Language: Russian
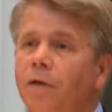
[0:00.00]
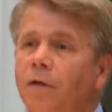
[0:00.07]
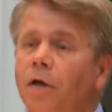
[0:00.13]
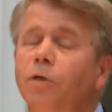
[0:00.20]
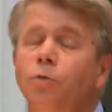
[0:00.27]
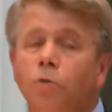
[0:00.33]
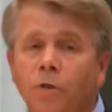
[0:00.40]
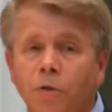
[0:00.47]
А
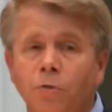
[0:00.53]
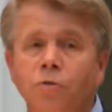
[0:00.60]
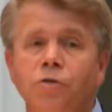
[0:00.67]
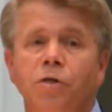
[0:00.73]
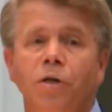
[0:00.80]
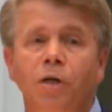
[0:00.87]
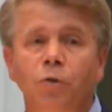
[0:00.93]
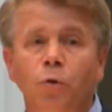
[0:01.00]
кто-то
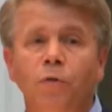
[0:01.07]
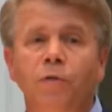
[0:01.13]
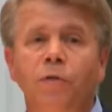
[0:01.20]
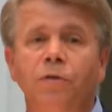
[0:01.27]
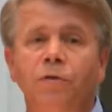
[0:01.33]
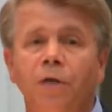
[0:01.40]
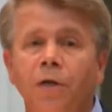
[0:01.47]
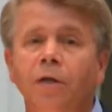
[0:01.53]
должен
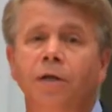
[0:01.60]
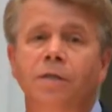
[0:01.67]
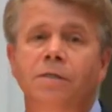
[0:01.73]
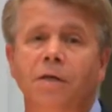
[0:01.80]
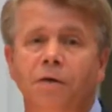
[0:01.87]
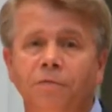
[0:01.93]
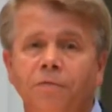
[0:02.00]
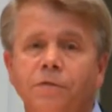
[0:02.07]
готовить три
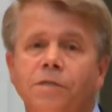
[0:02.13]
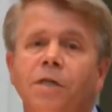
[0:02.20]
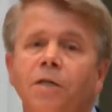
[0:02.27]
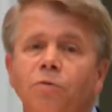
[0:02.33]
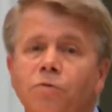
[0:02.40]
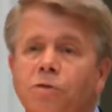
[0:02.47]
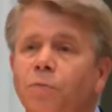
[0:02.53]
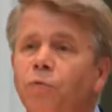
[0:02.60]
раза в день,
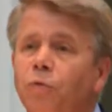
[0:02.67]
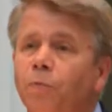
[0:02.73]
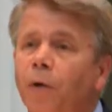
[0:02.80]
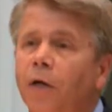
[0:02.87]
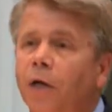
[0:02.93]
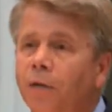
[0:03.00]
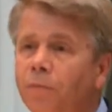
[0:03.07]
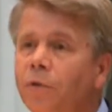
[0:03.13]
нужно будет
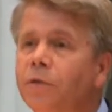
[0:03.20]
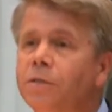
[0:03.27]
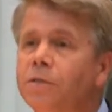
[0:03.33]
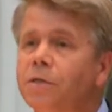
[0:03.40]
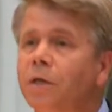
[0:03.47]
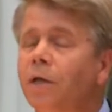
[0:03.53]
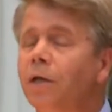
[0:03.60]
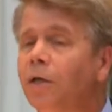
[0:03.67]

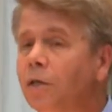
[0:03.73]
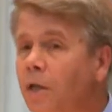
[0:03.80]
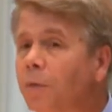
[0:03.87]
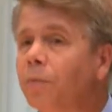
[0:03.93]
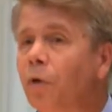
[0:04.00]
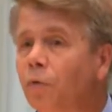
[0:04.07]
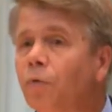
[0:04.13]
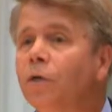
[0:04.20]
покормить, и
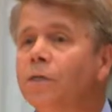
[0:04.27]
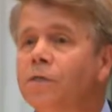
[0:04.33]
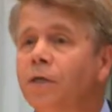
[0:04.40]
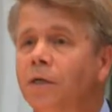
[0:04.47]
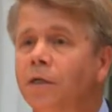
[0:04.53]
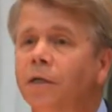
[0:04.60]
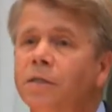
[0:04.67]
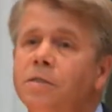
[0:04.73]
там на улице,
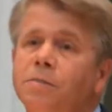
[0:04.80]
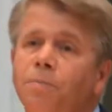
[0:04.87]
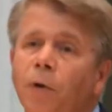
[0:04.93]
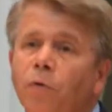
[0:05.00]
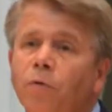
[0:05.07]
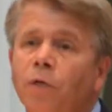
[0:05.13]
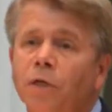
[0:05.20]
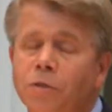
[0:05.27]
когда
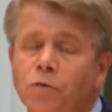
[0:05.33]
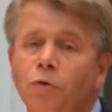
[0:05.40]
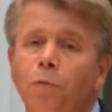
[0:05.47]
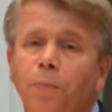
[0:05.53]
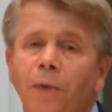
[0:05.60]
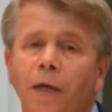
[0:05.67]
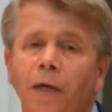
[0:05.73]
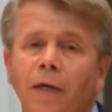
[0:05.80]
погода
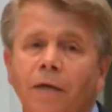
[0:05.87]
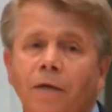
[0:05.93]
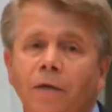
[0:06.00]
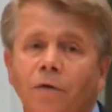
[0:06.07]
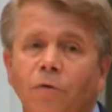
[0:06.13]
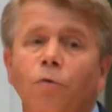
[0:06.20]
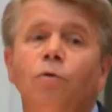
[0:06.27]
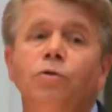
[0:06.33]
теплая –
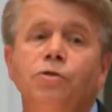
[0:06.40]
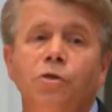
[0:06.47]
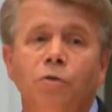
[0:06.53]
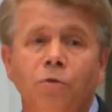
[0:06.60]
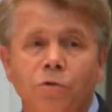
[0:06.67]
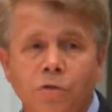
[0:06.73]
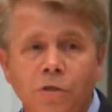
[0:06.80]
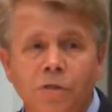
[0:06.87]

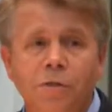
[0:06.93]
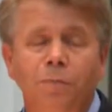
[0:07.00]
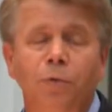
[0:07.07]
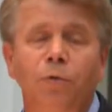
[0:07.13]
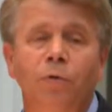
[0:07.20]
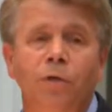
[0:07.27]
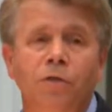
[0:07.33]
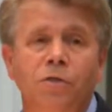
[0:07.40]
очень-очень
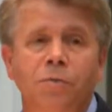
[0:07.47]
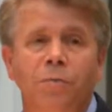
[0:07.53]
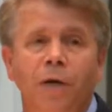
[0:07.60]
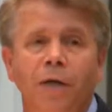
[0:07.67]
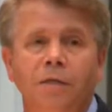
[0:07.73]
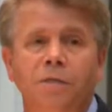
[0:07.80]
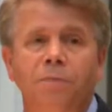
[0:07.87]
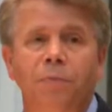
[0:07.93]
тепло нашим
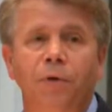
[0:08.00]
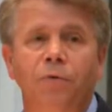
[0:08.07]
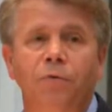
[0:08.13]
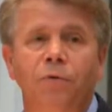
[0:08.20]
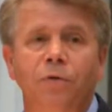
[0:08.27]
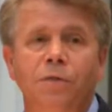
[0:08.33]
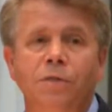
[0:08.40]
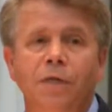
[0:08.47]
братьям
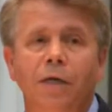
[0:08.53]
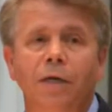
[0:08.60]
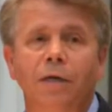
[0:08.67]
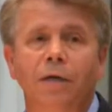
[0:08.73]
приходится.